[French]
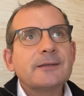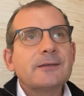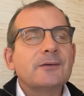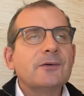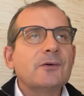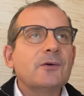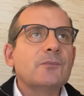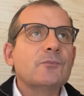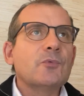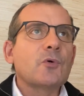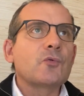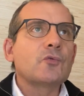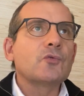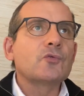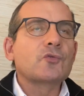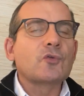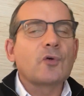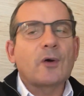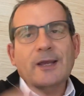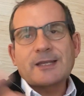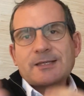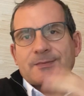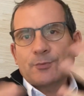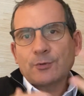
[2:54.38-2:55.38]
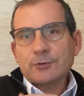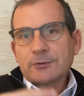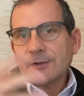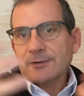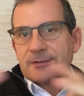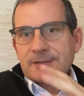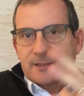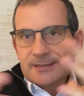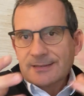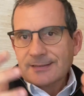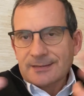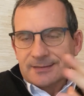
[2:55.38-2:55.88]
euh, beaucoup de
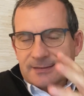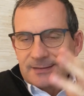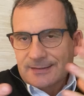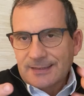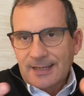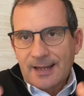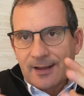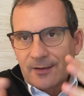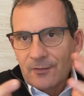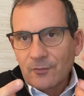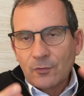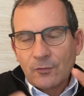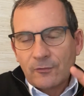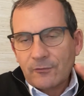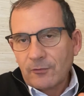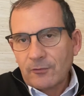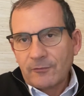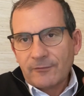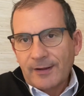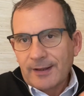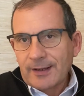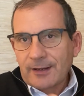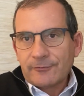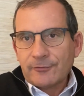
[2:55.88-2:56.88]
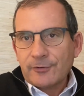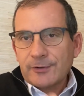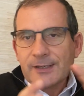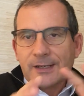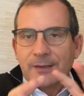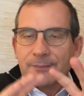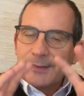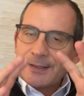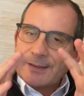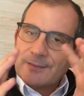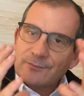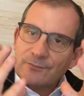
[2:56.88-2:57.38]
correspondances. Ça, on, va y
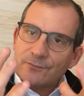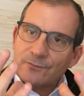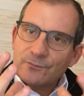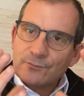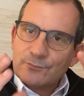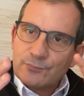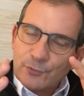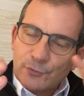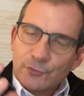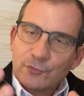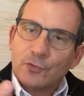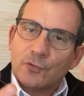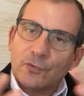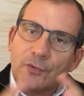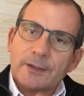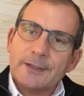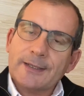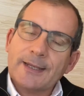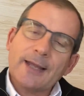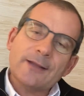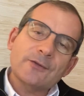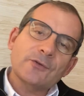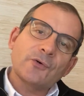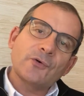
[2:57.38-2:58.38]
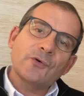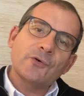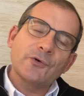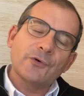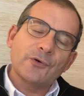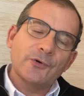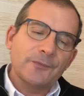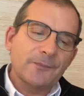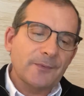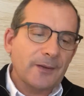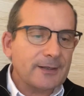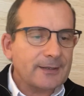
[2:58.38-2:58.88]
revenir, mais plutôt un
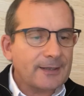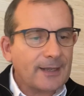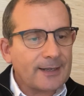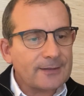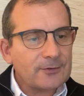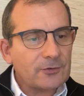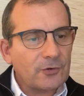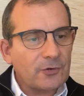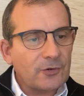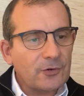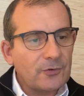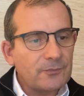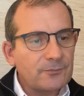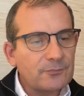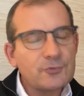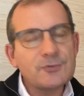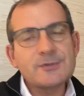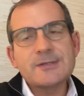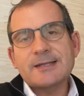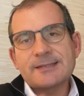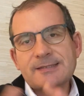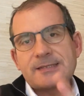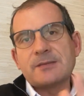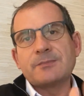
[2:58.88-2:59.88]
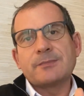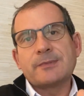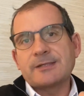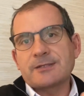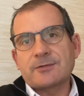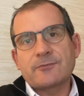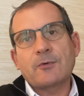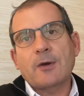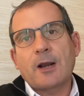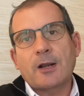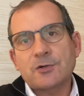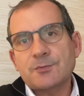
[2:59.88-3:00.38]
cadre, un cadre plus
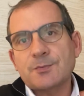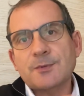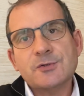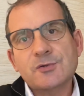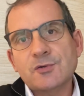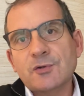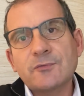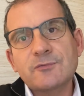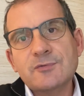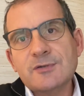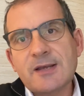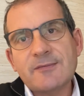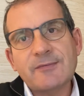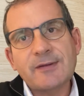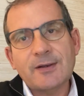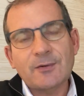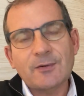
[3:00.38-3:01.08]
intimiste. Voilà, je pense que vous avez